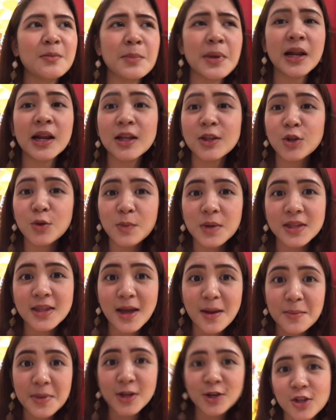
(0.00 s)
biglang
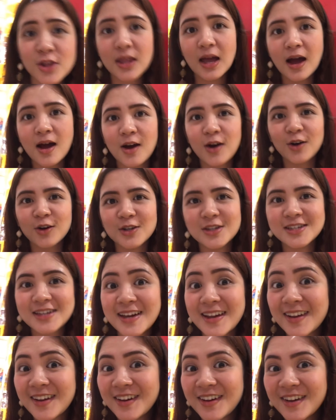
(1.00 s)
dumadami yung tao.
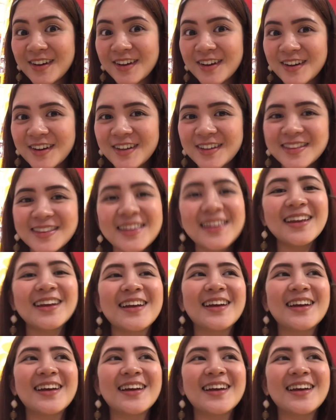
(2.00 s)
Charot!